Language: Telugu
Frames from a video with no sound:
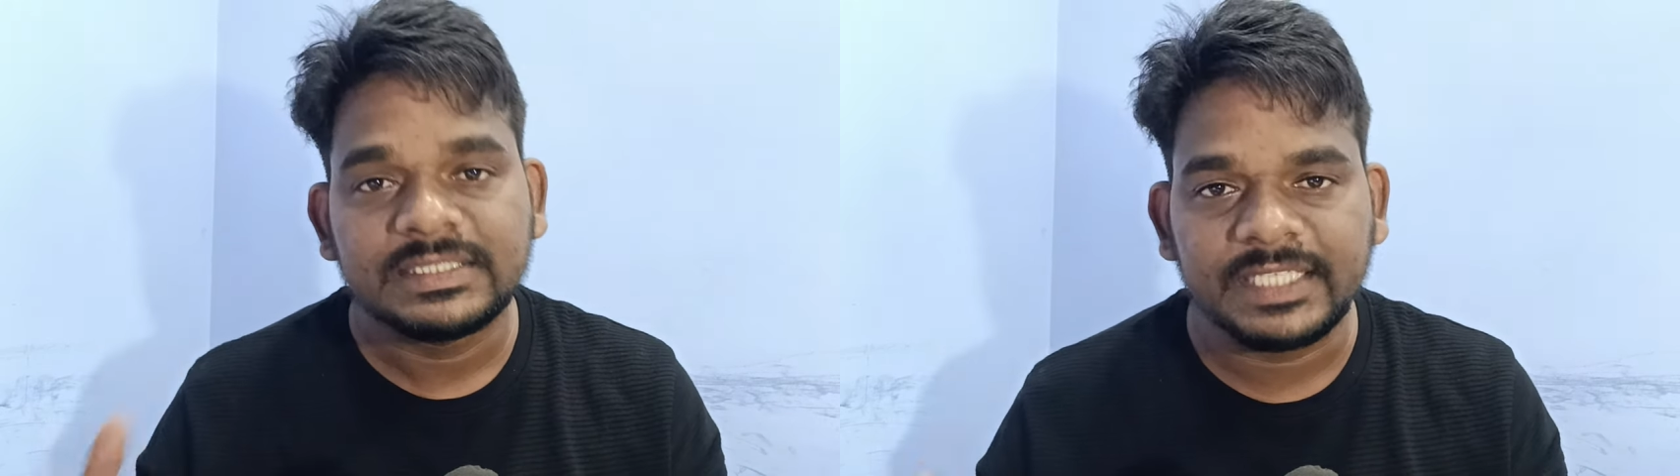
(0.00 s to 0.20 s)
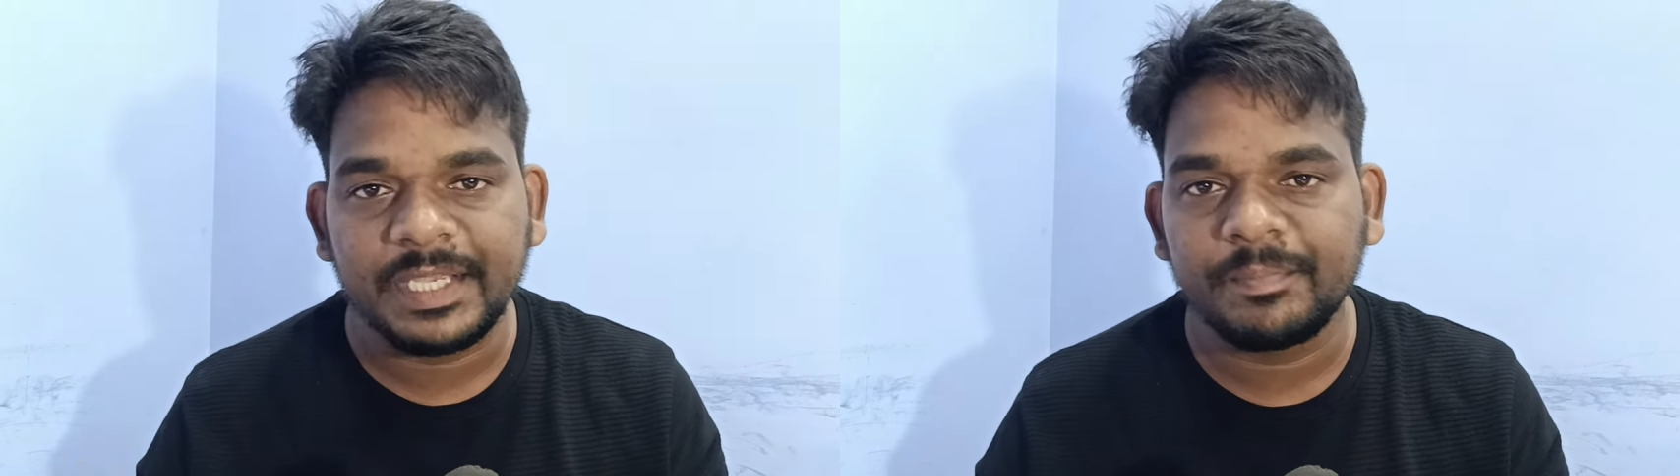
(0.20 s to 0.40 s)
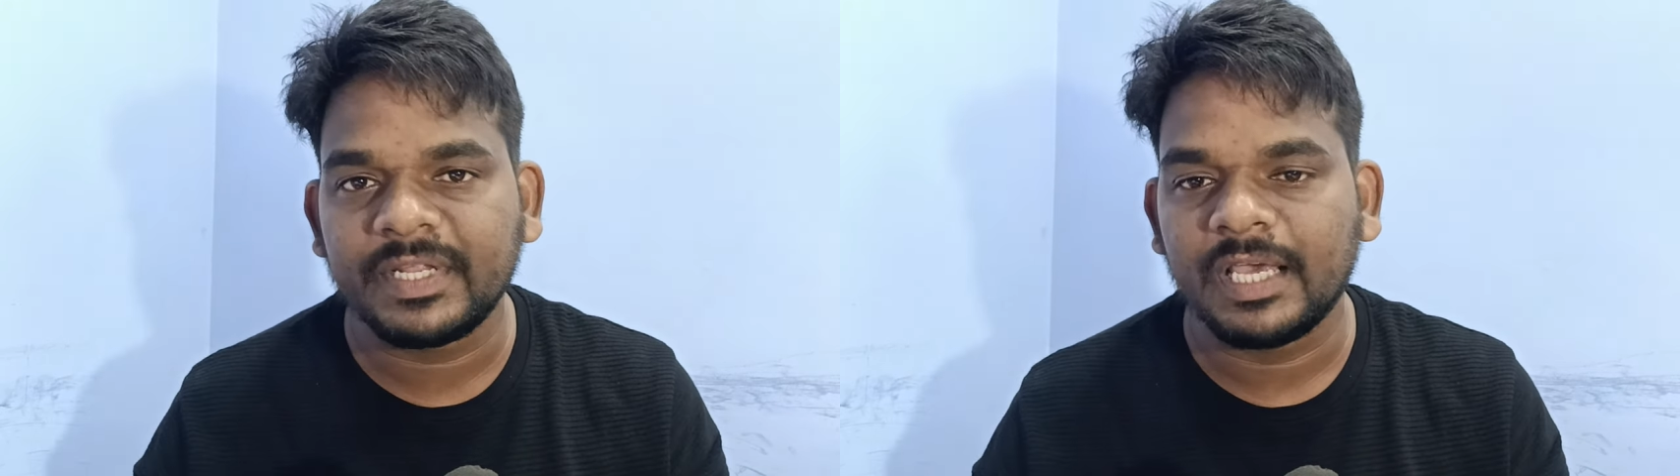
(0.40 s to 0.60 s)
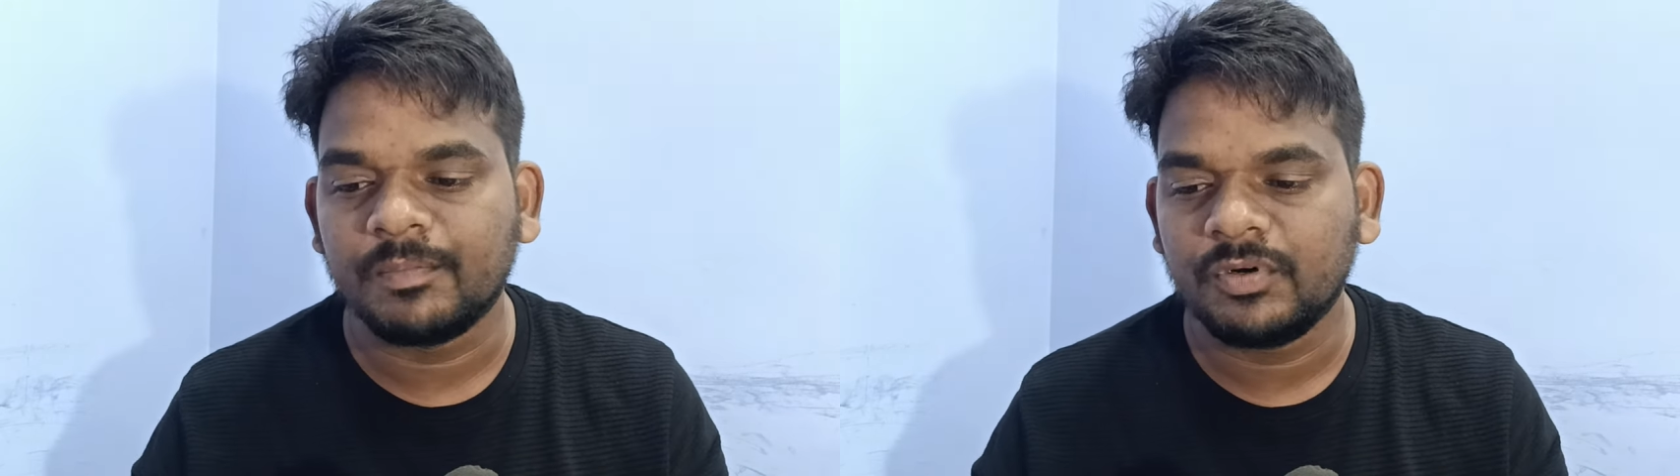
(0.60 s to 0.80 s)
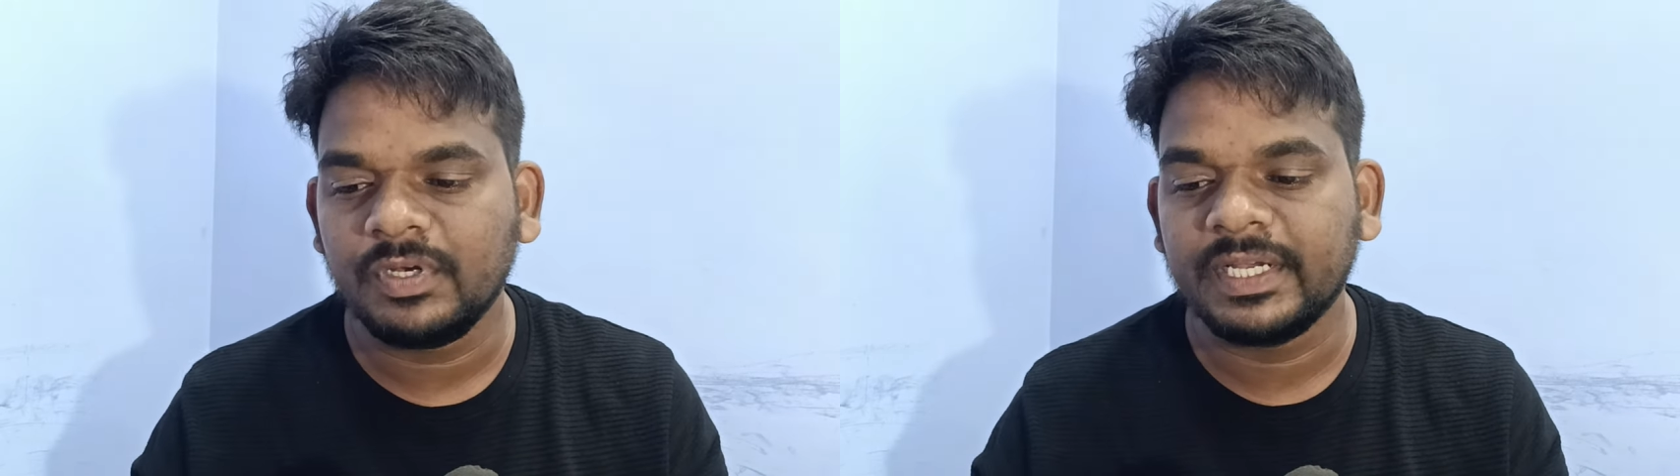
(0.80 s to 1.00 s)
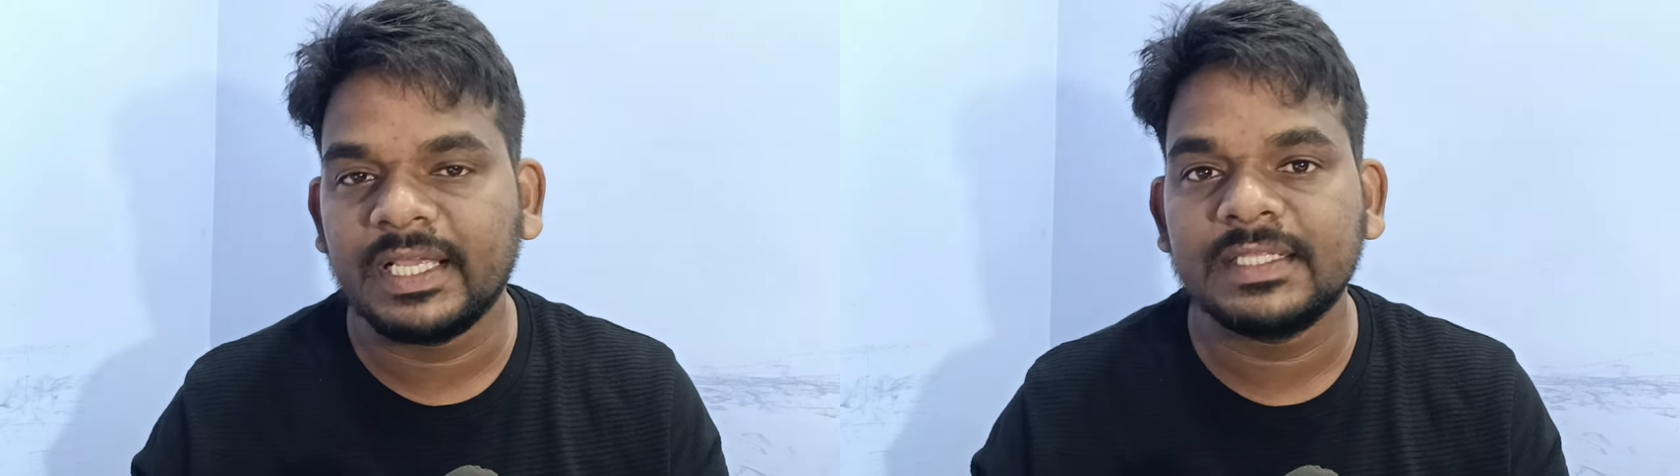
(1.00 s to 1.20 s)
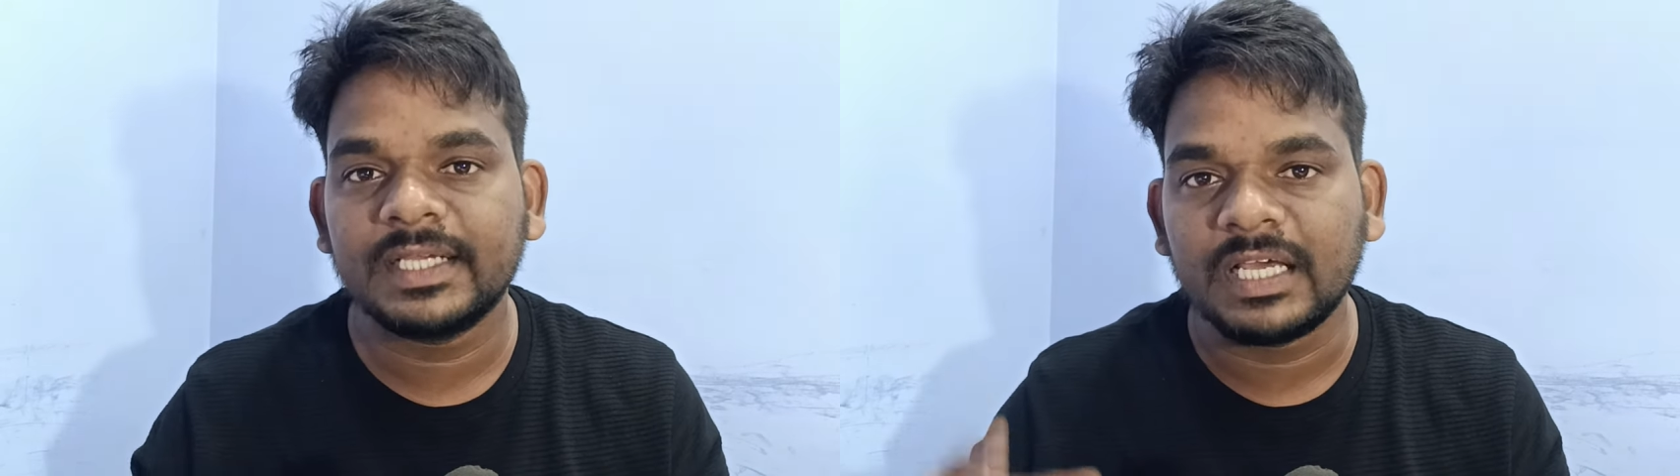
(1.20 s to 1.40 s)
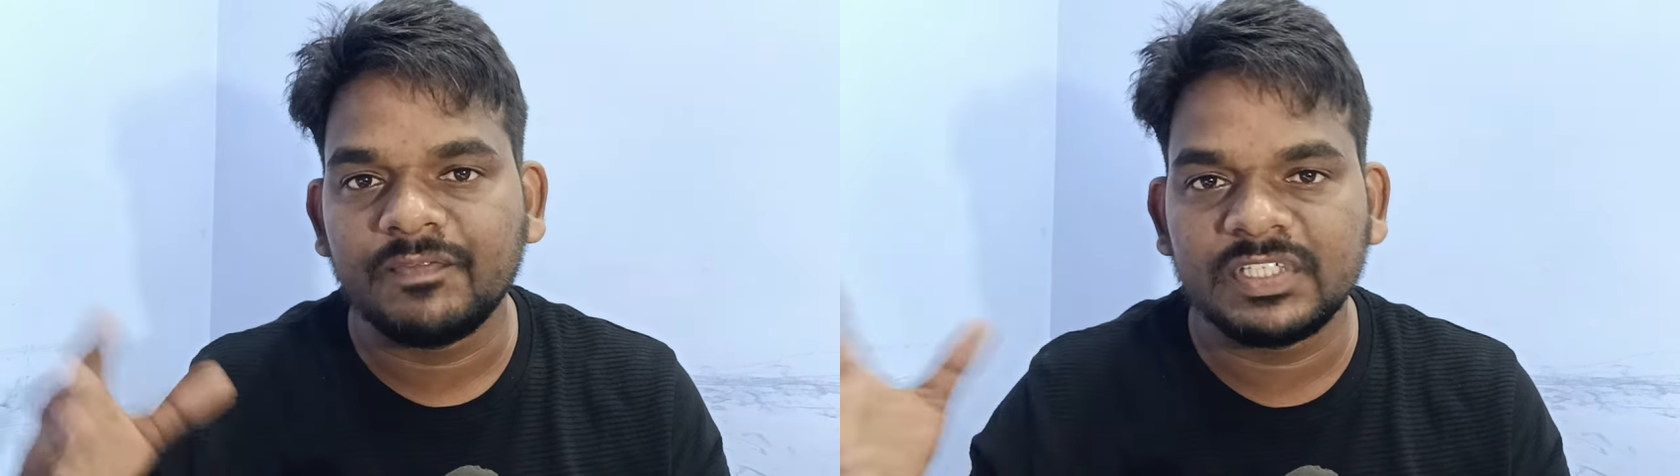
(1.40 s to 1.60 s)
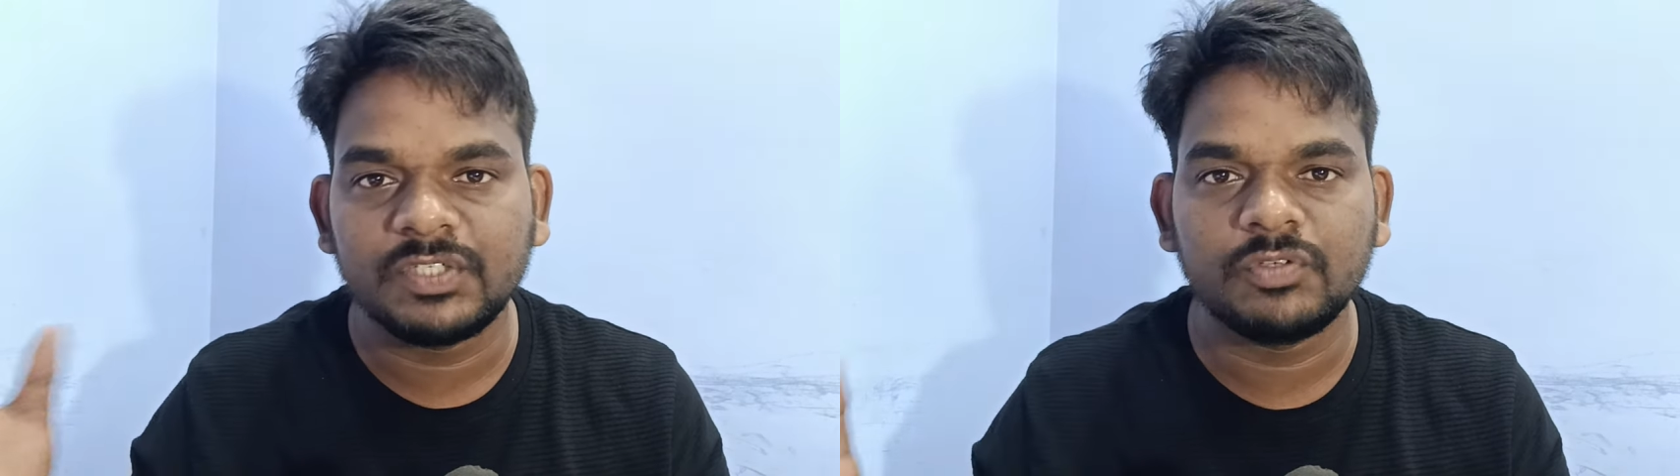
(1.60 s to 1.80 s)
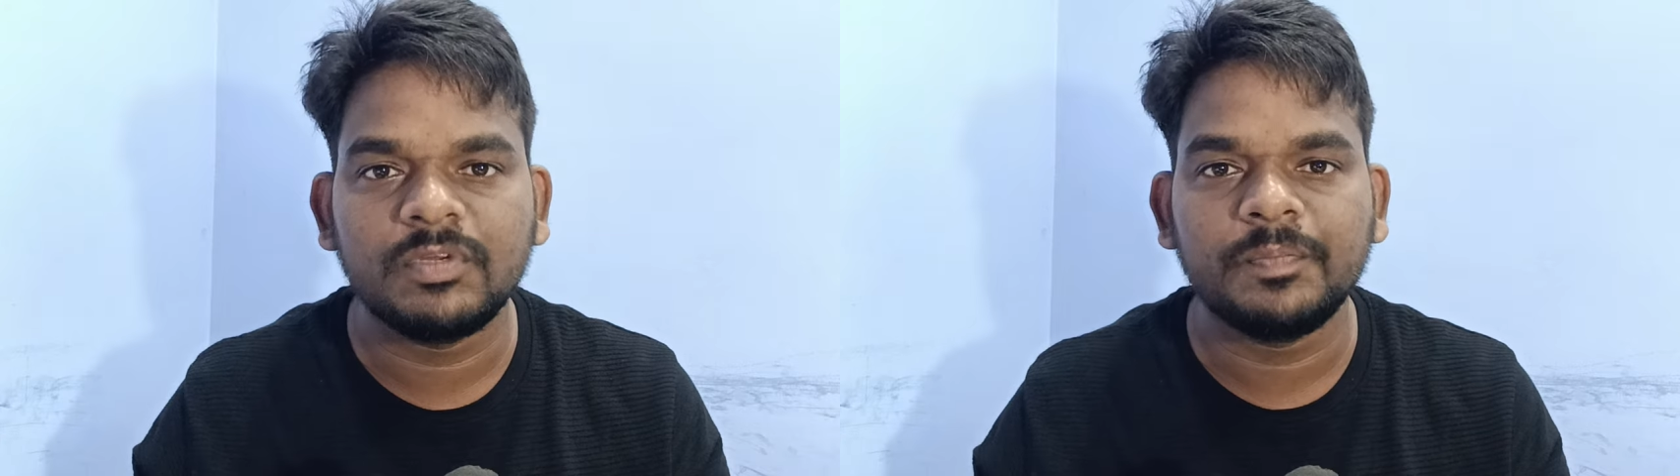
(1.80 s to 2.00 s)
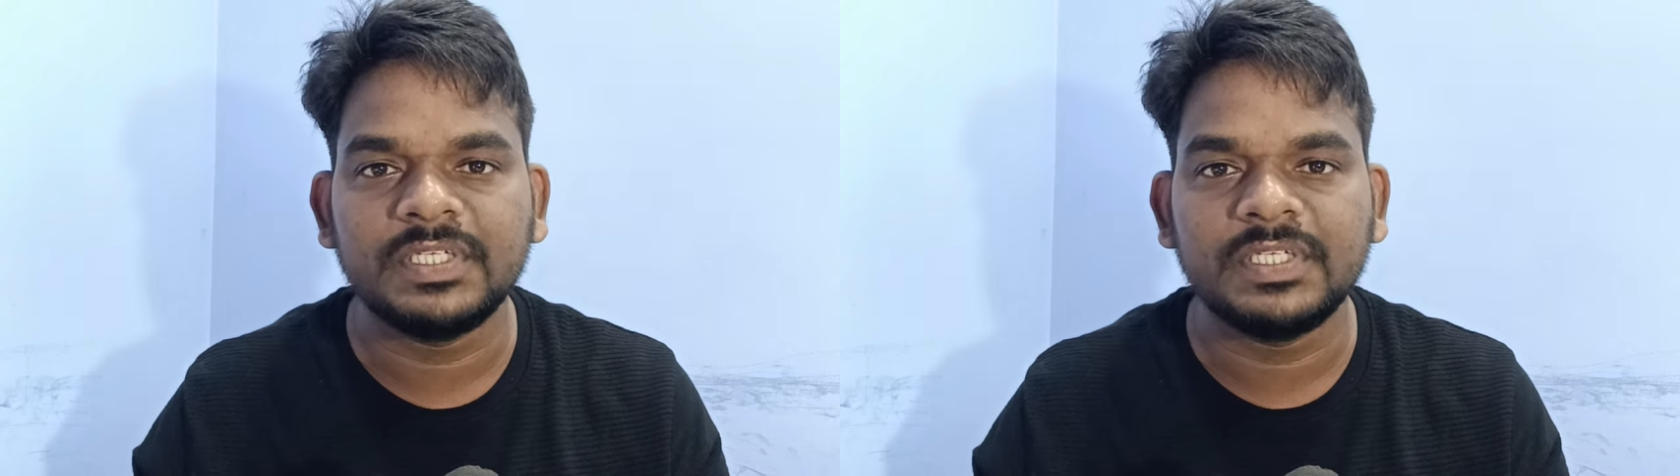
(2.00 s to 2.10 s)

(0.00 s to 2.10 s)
సేమ్ టైము ఏదైతే కన్వెన్షన్ రూమ్లో